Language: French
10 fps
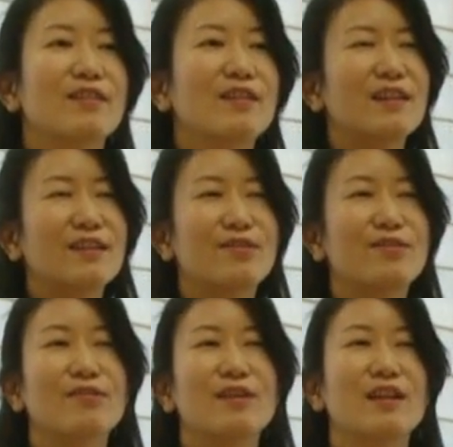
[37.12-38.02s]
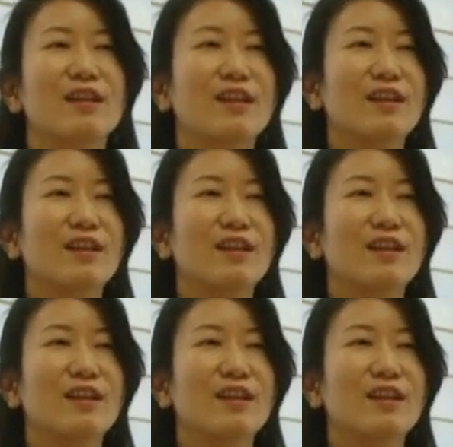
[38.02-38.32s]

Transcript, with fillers: très sucré,